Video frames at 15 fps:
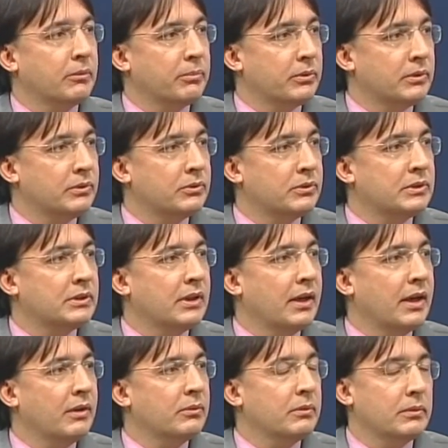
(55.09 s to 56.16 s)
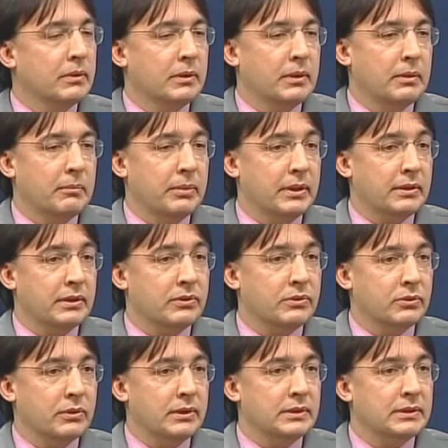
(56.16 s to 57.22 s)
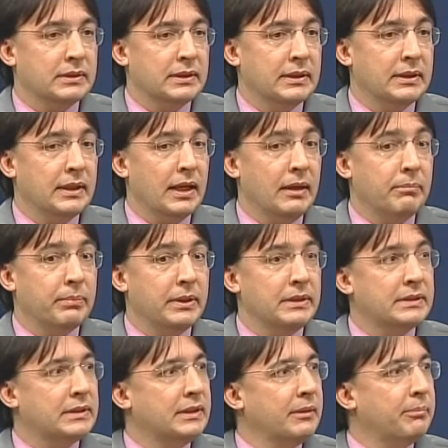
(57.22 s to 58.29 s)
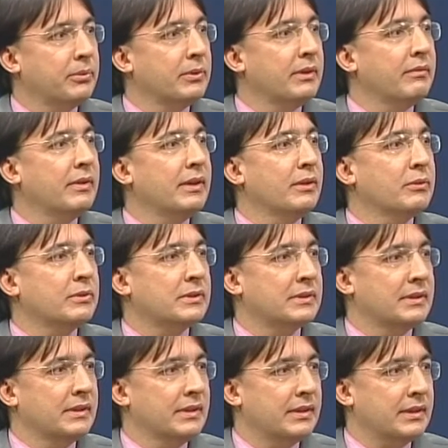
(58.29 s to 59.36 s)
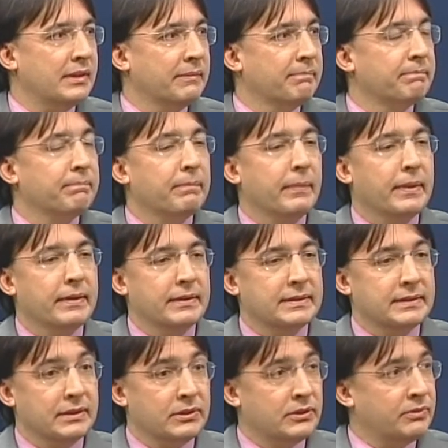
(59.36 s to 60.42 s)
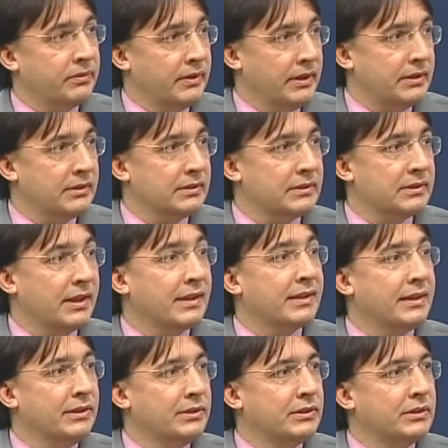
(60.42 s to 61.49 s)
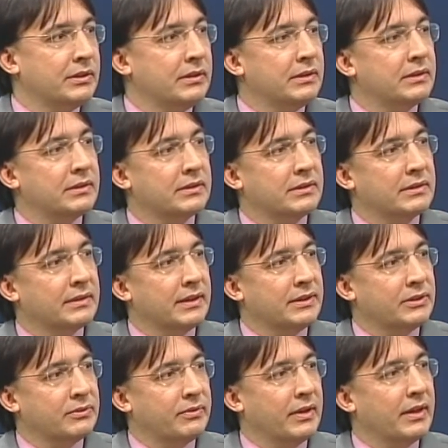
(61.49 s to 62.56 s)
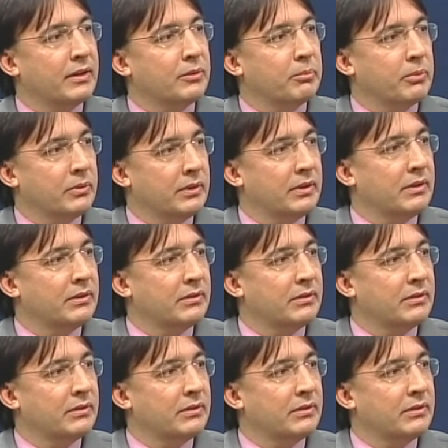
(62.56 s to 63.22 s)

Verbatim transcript: ao Poder Judiciário pretensões que, em princípio, deveriam ser satisfeitas, atendidas na esfera do Poder